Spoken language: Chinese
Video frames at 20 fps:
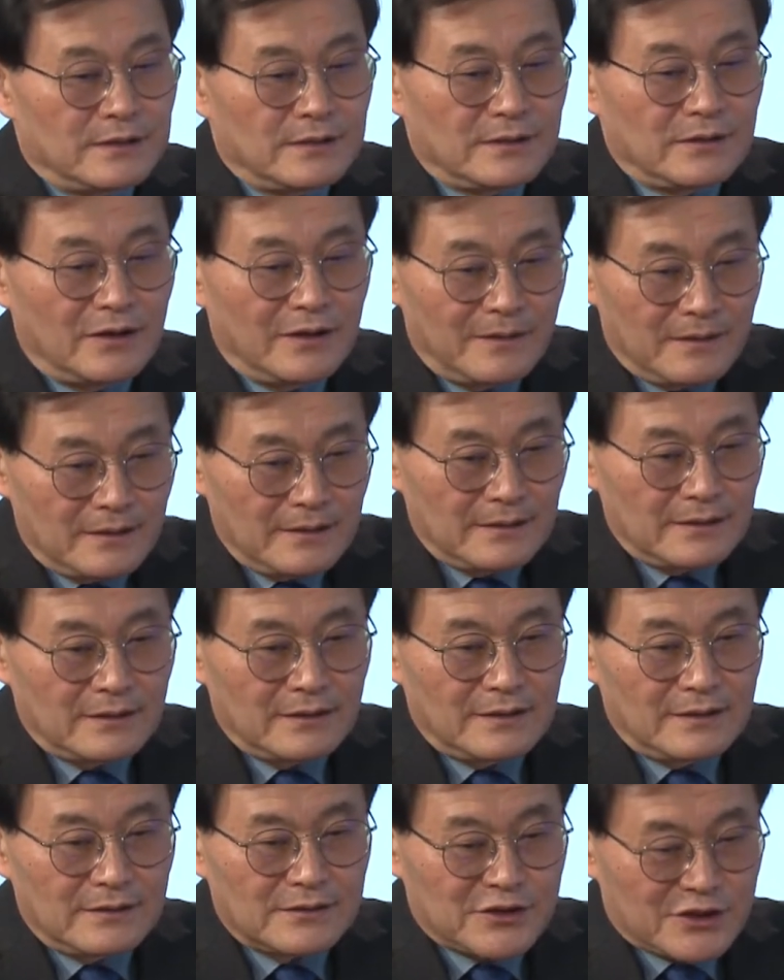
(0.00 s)
呃
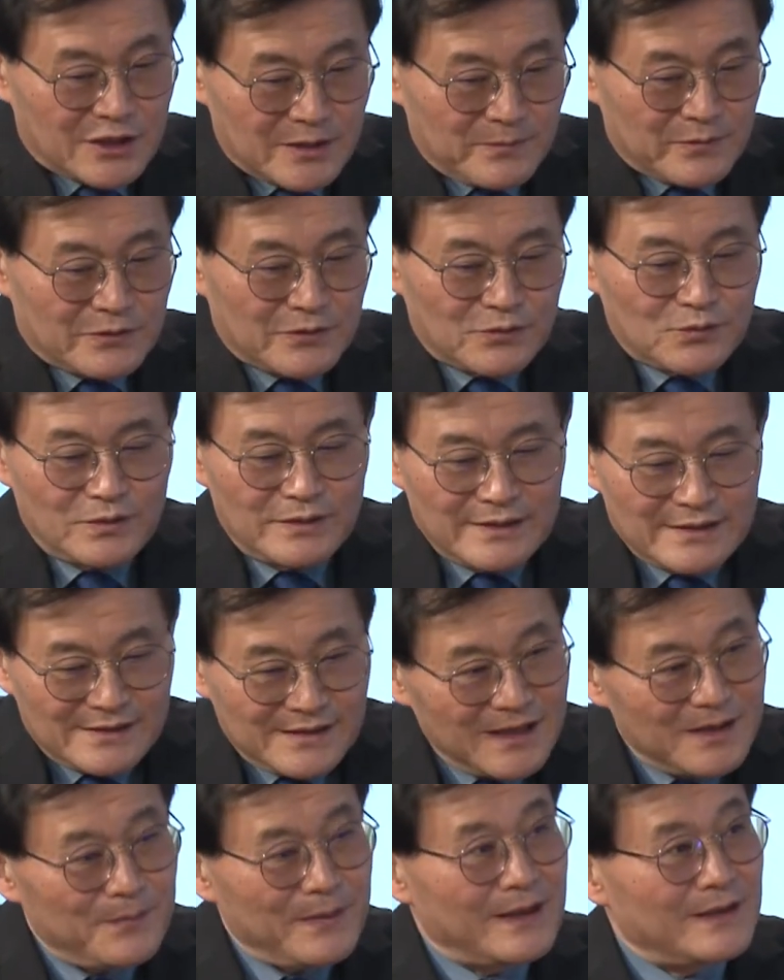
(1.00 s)
呃，是不是说你
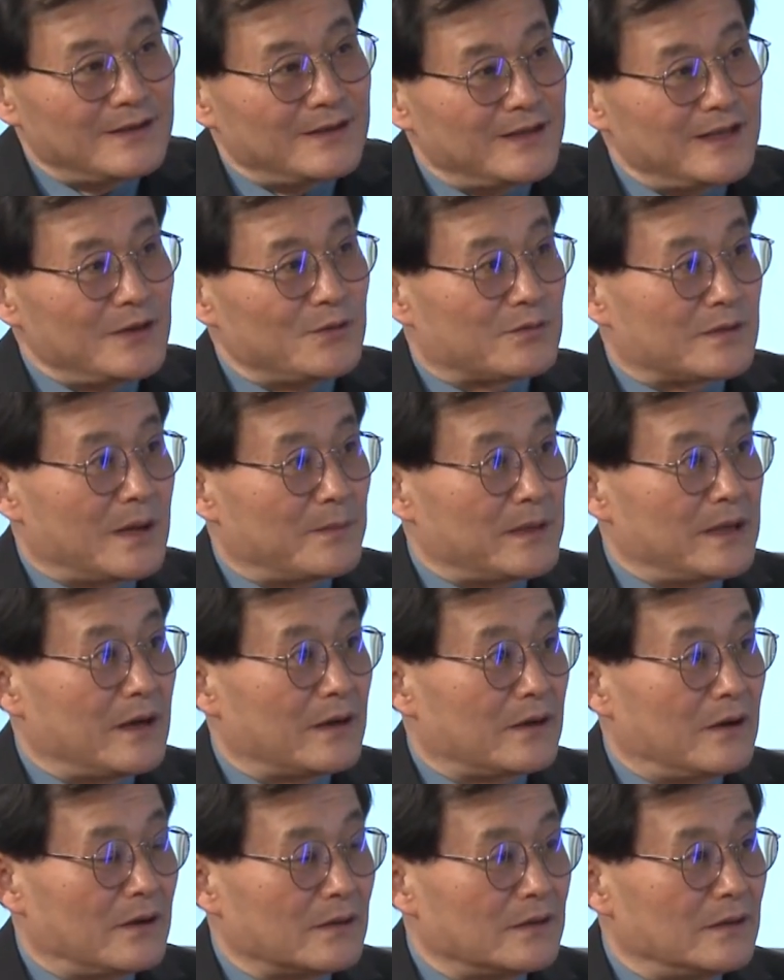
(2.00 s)
这边技术上面
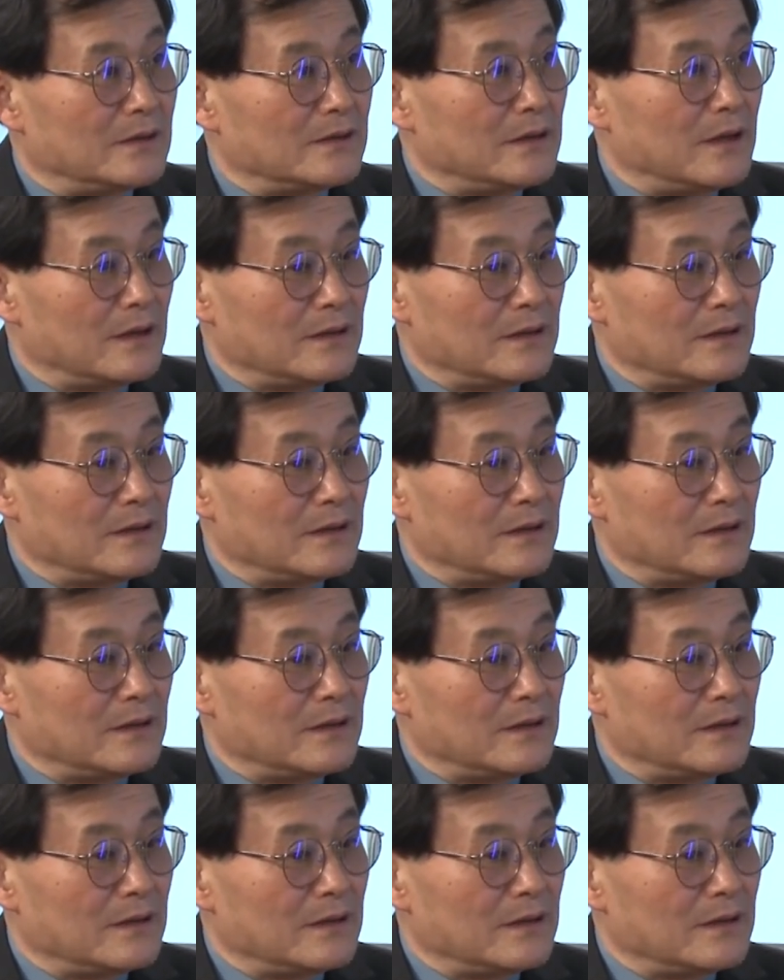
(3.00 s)
要靠呃要